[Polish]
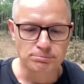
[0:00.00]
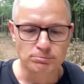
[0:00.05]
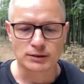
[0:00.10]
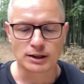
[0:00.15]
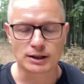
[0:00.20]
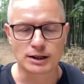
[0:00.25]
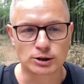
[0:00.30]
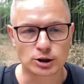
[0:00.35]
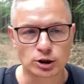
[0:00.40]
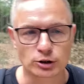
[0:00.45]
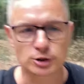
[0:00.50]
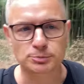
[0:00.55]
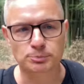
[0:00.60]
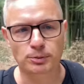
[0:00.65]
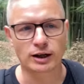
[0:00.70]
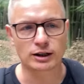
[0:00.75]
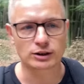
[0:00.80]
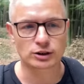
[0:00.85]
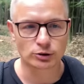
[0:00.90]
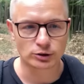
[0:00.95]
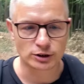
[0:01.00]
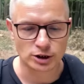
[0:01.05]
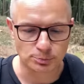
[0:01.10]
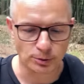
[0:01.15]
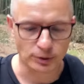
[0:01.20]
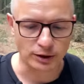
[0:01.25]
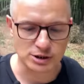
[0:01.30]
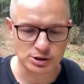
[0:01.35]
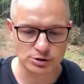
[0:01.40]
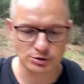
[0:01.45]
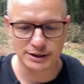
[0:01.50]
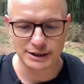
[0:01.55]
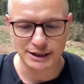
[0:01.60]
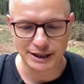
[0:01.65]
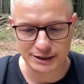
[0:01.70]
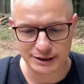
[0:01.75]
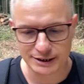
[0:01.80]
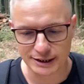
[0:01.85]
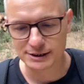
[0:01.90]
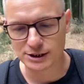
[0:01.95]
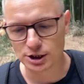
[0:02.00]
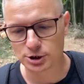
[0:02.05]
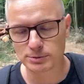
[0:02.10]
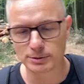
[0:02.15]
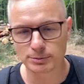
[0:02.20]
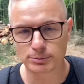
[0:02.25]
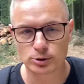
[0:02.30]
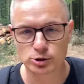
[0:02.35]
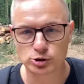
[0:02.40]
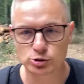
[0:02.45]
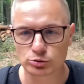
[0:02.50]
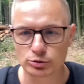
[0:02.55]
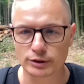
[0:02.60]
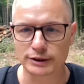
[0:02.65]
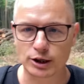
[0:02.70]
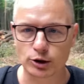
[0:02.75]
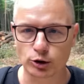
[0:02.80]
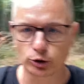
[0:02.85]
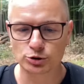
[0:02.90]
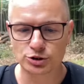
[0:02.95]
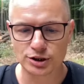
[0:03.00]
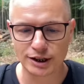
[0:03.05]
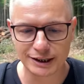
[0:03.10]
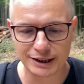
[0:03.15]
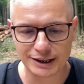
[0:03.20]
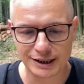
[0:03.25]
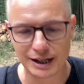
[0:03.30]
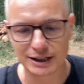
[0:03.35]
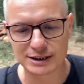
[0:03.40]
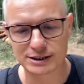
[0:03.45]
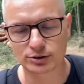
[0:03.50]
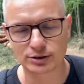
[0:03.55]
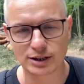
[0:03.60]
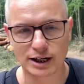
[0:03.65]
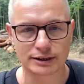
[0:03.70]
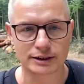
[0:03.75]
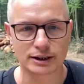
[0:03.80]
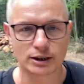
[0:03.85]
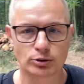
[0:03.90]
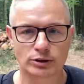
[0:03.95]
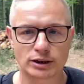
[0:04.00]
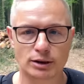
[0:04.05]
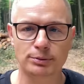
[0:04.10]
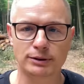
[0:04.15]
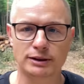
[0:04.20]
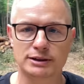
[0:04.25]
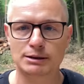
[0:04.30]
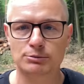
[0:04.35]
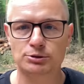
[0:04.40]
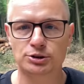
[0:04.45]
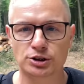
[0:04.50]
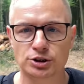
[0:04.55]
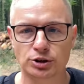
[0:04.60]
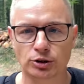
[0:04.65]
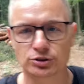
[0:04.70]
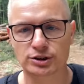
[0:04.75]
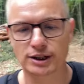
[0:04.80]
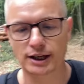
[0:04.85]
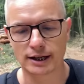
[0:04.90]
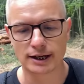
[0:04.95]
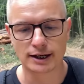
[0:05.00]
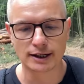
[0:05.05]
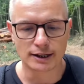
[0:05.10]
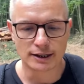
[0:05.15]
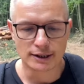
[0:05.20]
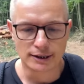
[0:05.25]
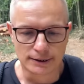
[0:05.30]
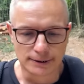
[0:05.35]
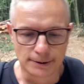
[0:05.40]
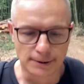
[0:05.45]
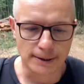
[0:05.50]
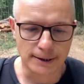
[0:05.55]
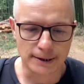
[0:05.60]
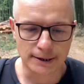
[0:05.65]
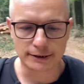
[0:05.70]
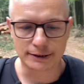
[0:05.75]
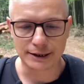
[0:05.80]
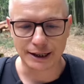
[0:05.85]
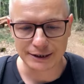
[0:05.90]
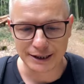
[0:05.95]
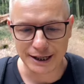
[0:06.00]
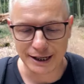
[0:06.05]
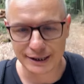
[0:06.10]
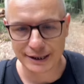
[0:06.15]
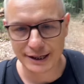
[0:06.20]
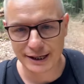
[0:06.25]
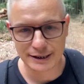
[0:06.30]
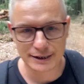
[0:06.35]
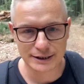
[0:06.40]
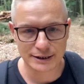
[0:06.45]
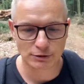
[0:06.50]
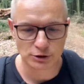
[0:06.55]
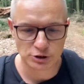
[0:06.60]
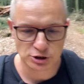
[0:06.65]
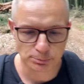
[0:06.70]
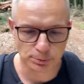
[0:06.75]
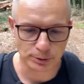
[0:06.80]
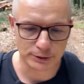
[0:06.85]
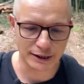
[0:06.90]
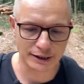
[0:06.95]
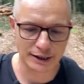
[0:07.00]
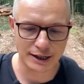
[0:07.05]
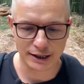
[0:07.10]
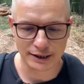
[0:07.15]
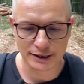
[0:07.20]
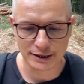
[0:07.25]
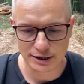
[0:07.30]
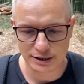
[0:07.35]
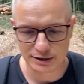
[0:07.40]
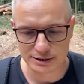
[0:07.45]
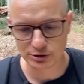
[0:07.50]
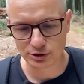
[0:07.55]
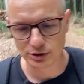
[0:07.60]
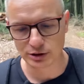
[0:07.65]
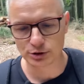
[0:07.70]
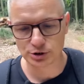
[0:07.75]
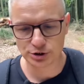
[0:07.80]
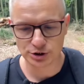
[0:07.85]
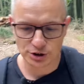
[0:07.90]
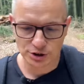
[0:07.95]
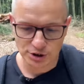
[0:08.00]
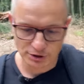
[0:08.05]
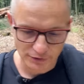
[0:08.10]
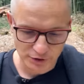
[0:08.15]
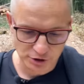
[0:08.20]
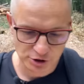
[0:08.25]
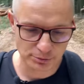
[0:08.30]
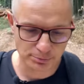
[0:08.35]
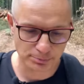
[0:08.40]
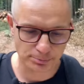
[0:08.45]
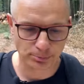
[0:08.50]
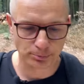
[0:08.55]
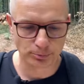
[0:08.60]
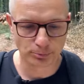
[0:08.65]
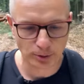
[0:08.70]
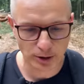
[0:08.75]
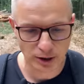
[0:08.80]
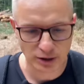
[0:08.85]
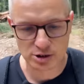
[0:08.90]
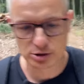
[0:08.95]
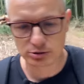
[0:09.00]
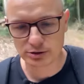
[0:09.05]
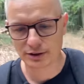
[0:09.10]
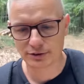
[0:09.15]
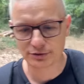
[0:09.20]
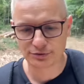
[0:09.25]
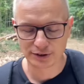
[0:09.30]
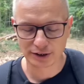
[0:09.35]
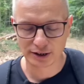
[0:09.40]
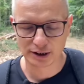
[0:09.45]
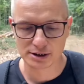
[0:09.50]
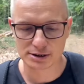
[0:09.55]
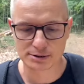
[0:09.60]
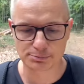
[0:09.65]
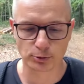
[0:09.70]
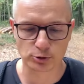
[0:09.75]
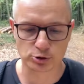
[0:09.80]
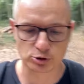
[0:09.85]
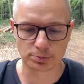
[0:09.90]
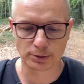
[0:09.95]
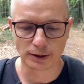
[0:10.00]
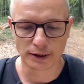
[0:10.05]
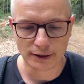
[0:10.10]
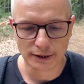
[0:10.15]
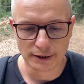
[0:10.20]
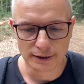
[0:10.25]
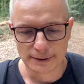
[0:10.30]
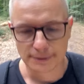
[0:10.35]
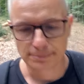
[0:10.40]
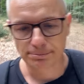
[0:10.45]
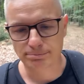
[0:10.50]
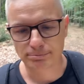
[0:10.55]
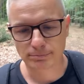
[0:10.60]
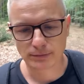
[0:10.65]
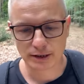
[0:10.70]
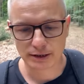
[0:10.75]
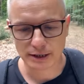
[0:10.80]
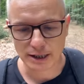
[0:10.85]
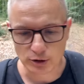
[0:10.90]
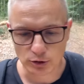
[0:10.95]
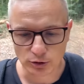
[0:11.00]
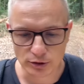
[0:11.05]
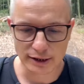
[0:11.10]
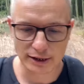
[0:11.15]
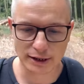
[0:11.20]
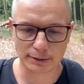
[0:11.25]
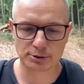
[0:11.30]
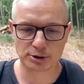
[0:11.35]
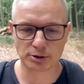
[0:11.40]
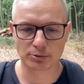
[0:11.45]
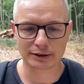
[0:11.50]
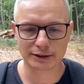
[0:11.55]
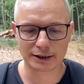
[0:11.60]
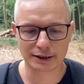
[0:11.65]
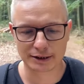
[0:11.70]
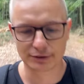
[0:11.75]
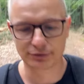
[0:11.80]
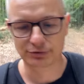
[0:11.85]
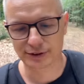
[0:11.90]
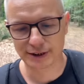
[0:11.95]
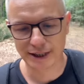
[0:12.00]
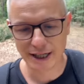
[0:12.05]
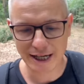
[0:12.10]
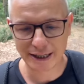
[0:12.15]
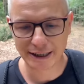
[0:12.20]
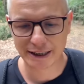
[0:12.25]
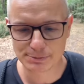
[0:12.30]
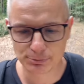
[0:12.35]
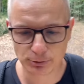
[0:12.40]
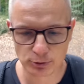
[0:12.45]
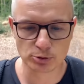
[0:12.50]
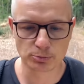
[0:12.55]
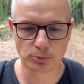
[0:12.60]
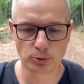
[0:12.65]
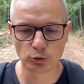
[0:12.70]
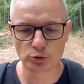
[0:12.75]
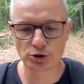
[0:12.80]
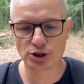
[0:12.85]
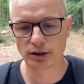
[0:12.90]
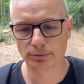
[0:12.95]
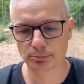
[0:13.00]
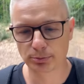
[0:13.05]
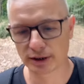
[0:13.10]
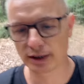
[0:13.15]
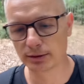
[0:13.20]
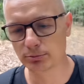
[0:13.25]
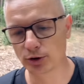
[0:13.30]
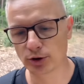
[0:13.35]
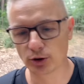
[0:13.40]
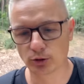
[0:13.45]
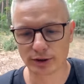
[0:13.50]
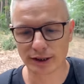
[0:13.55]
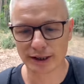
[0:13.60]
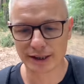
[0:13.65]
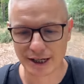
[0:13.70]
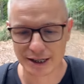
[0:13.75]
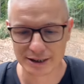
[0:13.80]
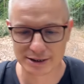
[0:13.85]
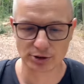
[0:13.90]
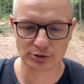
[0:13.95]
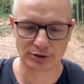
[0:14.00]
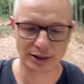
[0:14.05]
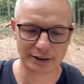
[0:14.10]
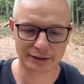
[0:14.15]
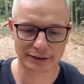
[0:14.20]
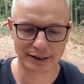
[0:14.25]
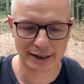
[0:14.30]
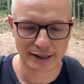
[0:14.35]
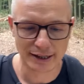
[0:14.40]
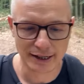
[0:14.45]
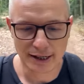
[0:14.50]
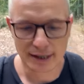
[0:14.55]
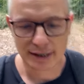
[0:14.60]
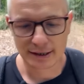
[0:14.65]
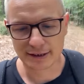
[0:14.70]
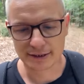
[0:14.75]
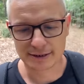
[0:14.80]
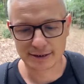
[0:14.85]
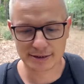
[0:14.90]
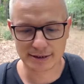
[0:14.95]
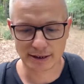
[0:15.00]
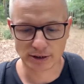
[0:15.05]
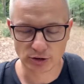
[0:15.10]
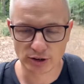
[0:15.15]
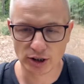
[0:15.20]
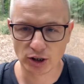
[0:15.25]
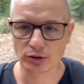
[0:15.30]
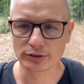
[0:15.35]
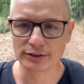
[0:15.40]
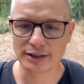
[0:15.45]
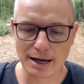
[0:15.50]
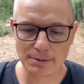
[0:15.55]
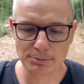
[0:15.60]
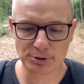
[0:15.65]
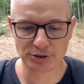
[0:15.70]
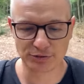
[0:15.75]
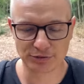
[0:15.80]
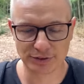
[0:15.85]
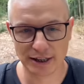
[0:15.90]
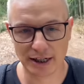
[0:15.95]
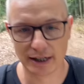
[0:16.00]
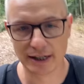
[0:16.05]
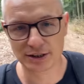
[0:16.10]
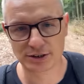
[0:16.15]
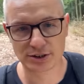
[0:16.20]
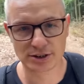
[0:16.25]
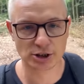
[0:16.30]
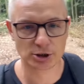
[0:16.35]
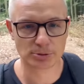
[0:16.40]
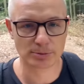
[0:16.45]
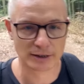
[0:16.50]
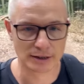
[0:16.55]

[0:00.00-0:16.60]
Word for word: E, to też, to też pokazuje, jak jesteśmy po prostu jako ludzie irracjonalni. Tutaj polecam Ci książkę e, Dana Ariely, właśnie Potęga Irracjonalności, gdzie właśnie pokazuje w taki sposób mm, na konkretnych przykładach, w jaki sposób ludzie podejmują irracjonalne decyzje. To tylko nam się wydaje, że jesteśmy